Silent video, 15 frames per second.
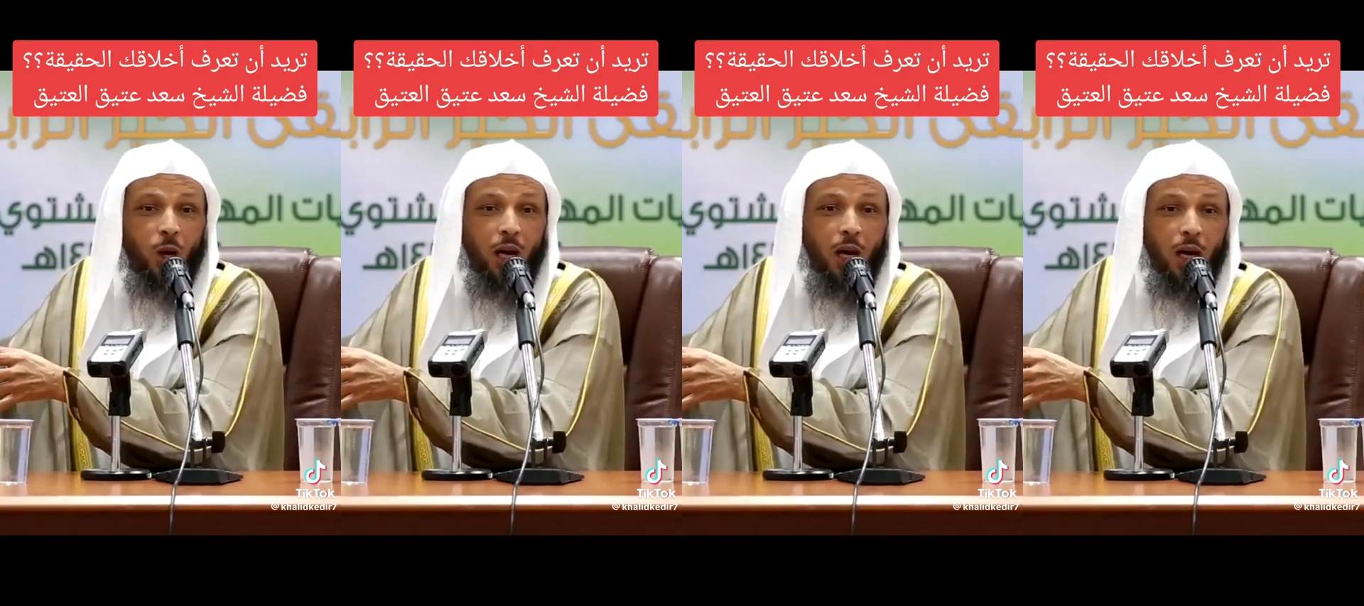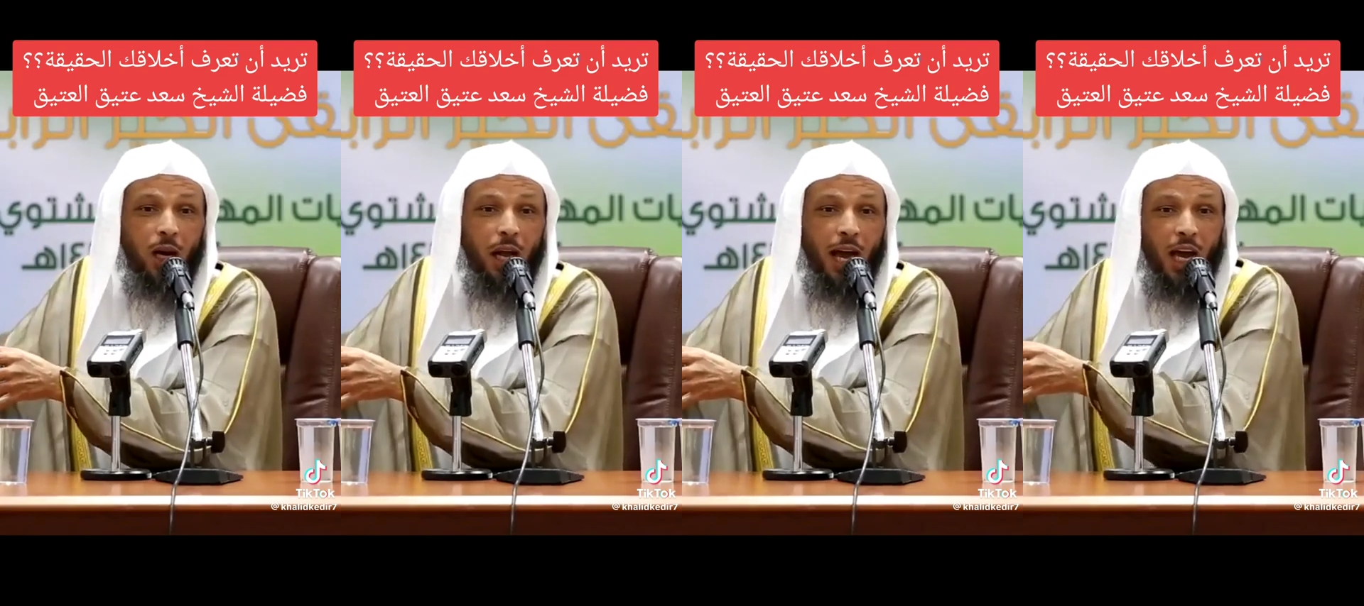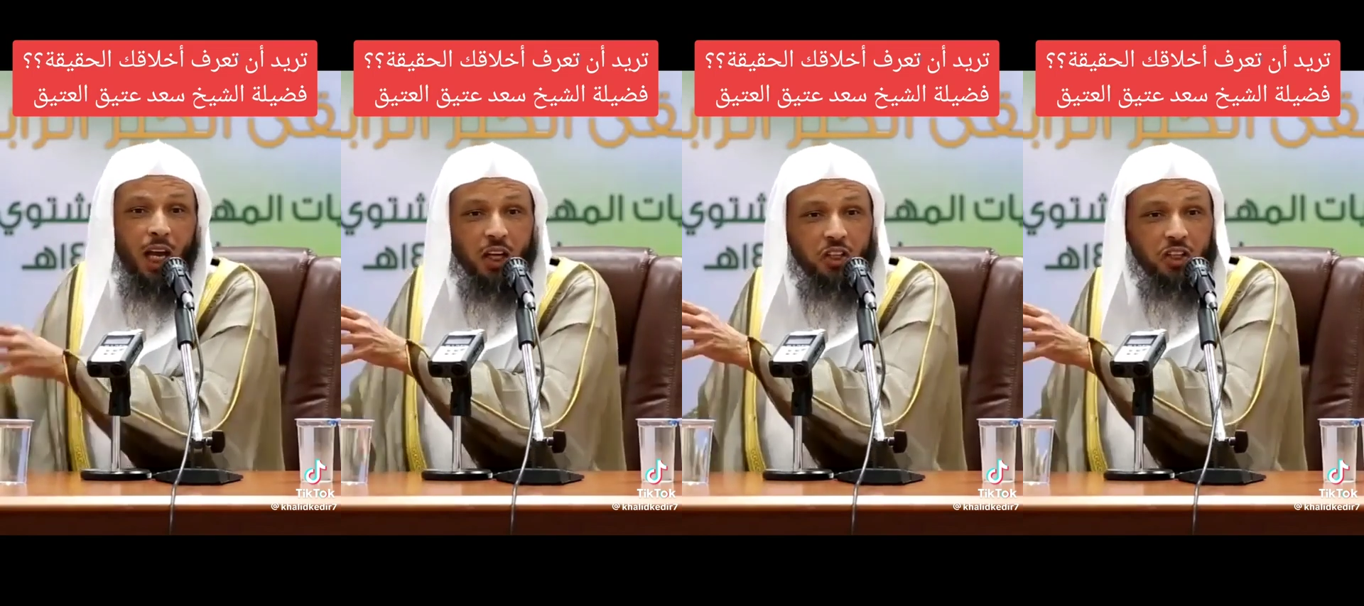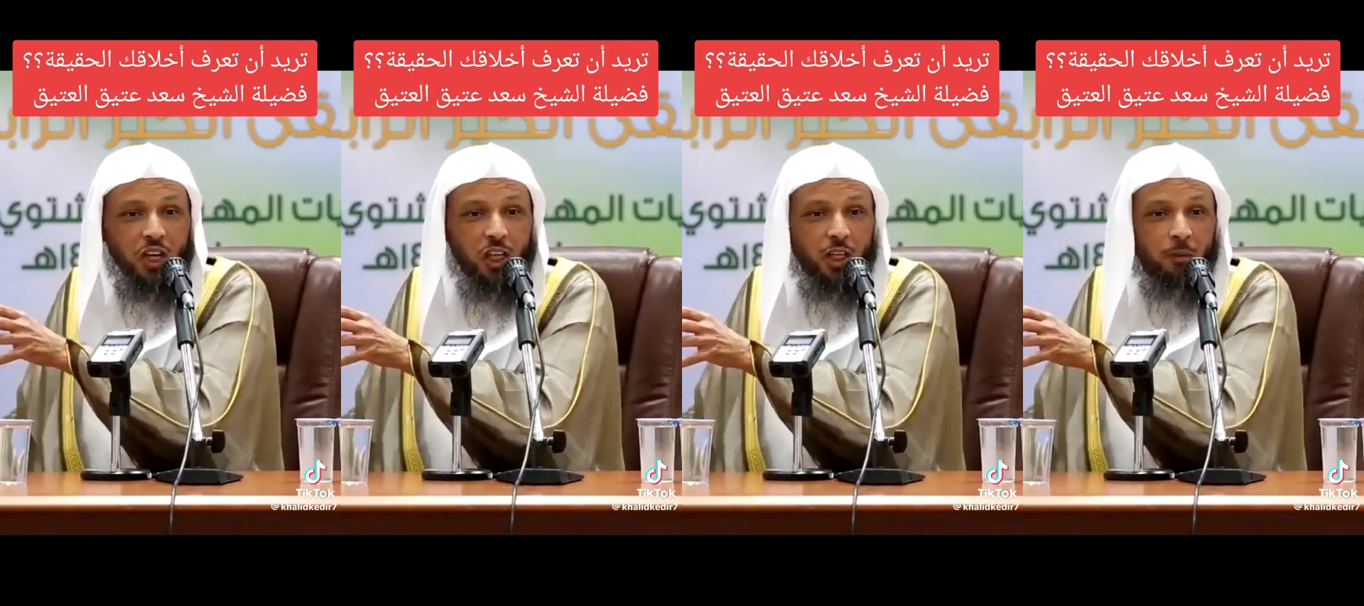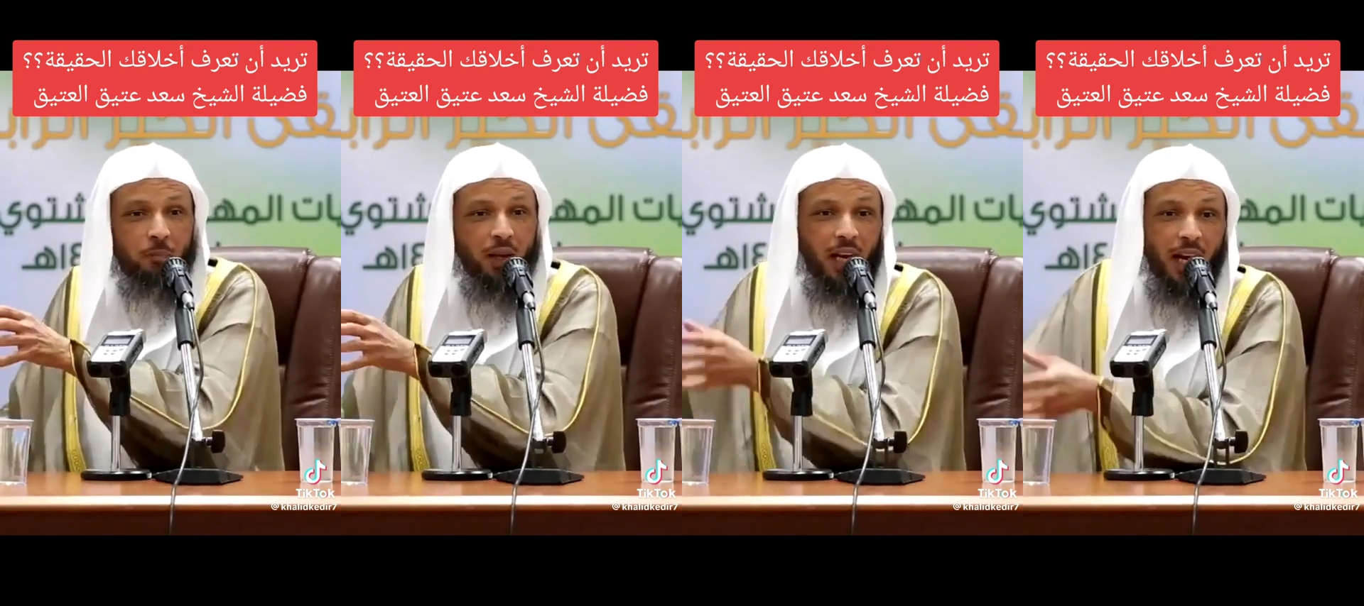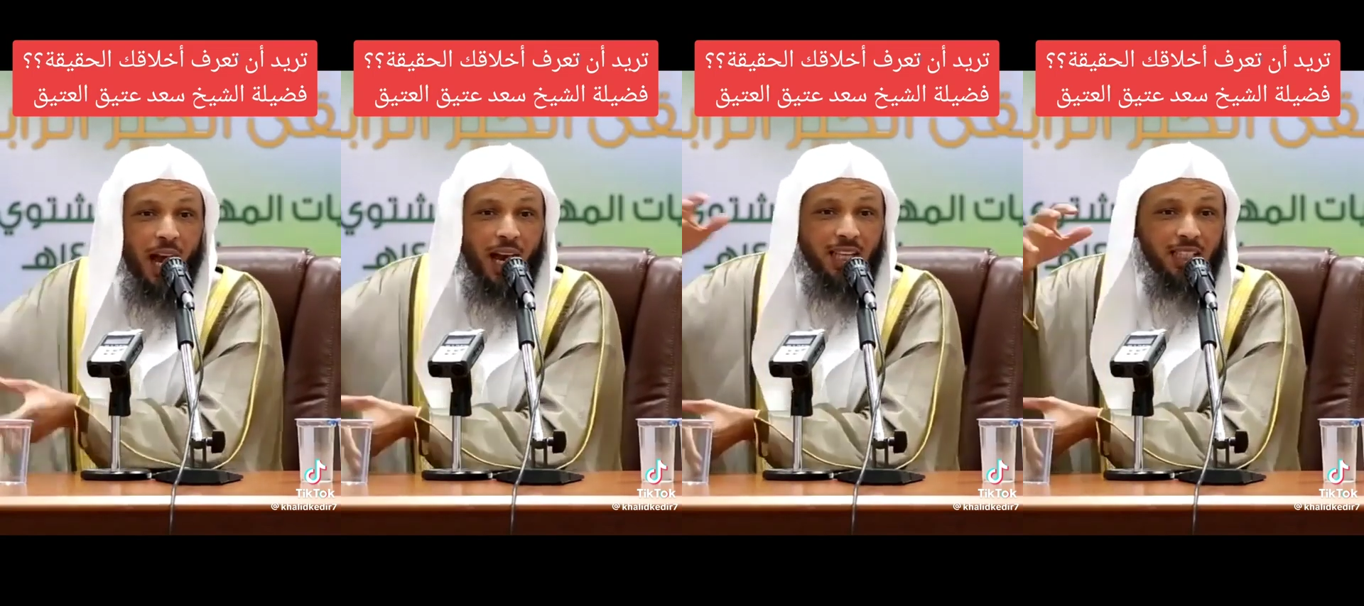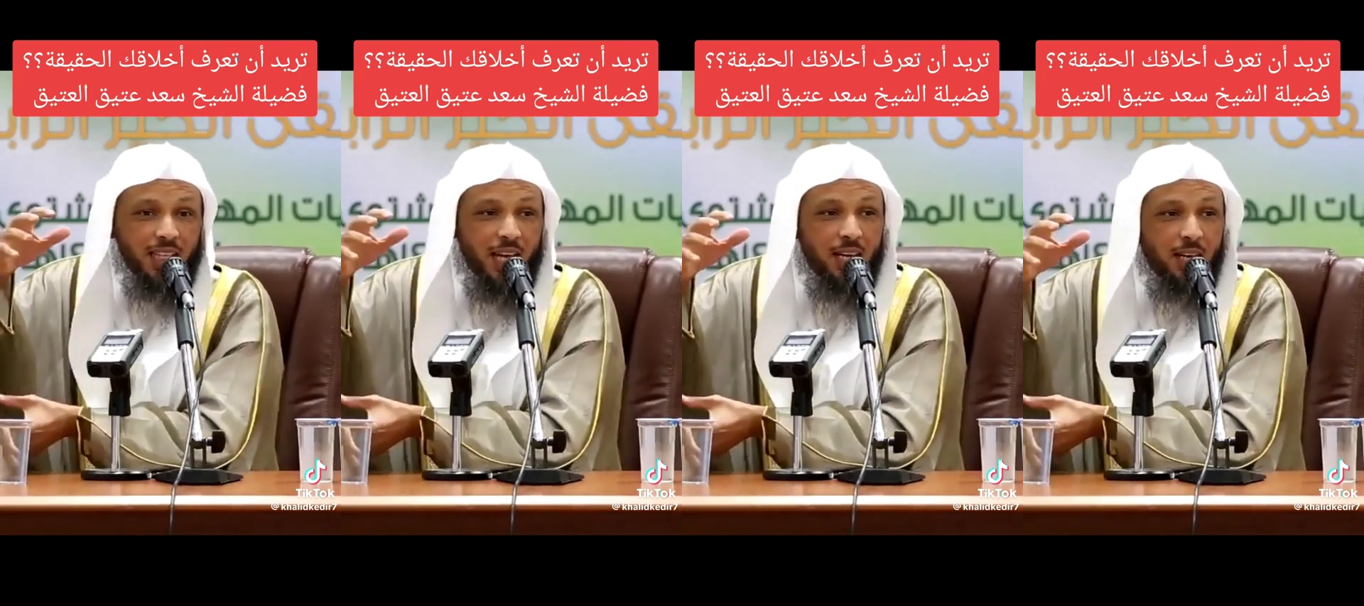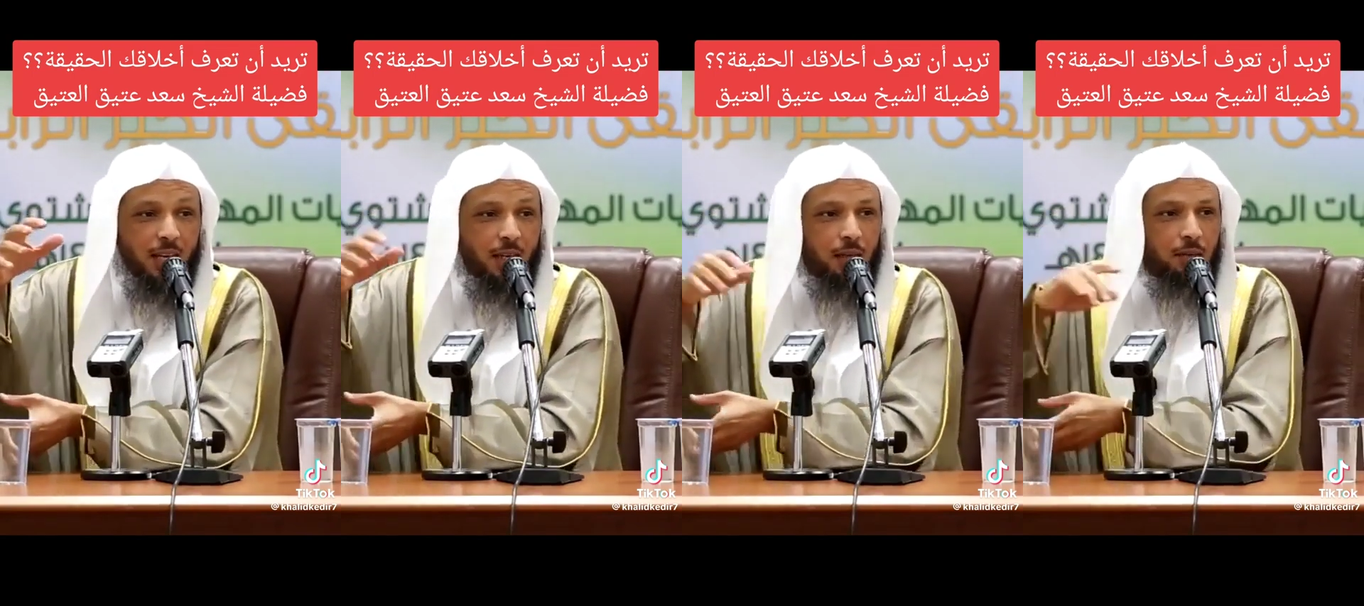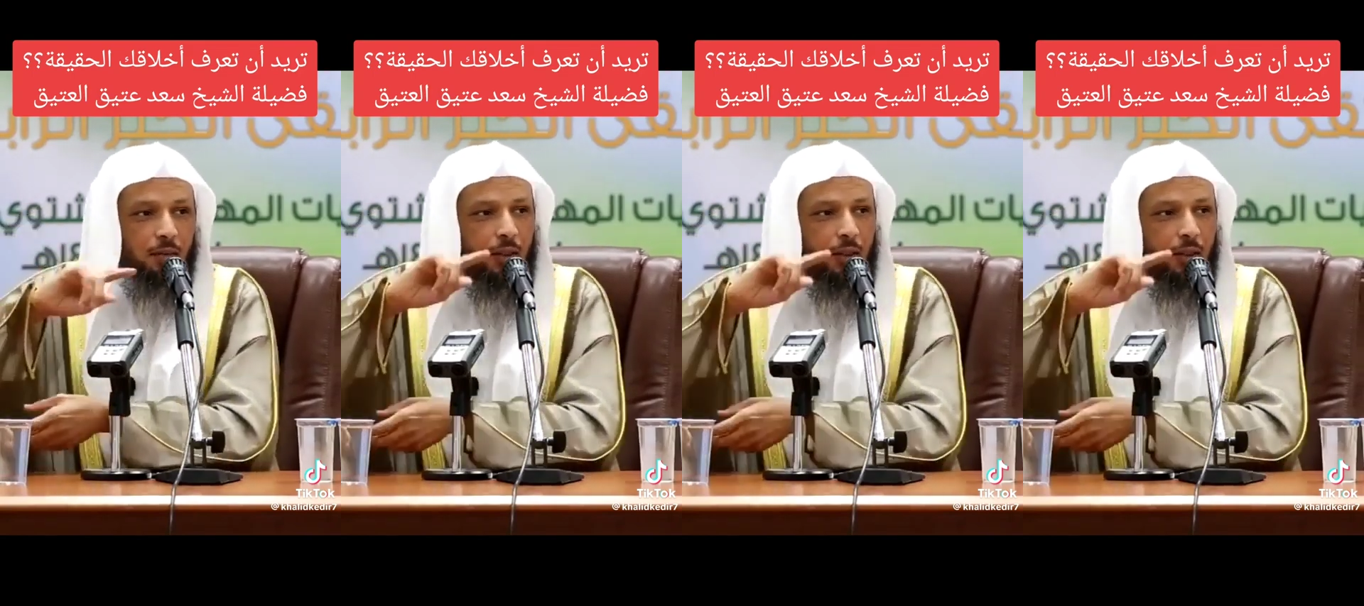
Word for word: والأخشن بالأحسن